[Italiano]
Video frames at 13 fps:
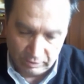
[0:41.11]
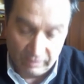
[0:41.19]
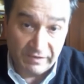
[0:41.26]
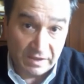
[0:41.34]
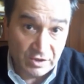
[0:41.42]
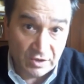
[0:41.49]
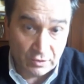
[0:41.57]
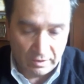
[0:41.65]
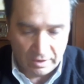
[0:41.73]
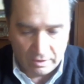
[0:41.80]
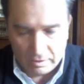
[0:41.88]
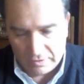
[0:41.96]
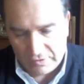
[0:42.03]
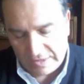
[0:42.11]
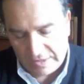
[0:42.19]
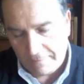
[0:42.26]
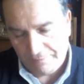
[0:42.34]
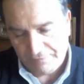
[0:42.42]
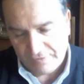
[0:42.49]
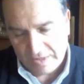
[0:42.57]
Don Francesco Ricossa
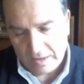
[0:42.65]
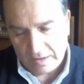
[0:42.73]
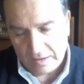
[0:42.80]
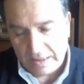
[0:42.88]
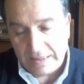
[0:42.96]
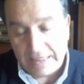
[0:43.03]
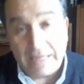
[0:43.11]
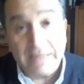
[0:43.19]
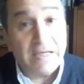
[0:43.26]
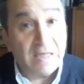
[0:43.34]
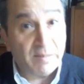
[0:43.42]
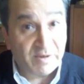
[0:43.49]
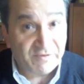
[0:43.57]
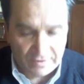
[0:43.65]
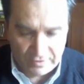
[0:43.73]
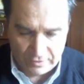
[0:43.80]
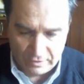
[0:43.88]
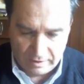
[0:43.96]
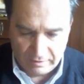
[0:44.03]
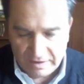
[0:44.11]
nella, nella, prefazione.